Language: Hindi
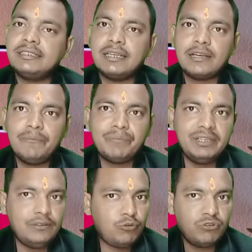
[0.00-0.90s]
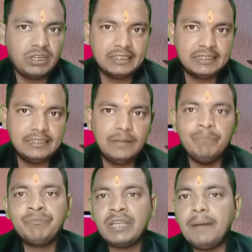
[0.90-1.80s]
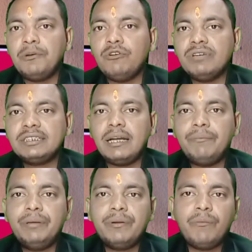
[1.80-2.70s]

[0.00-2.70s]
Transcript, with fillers: एनबीएफसी से रजिस्टर कंपनी होना चाहिए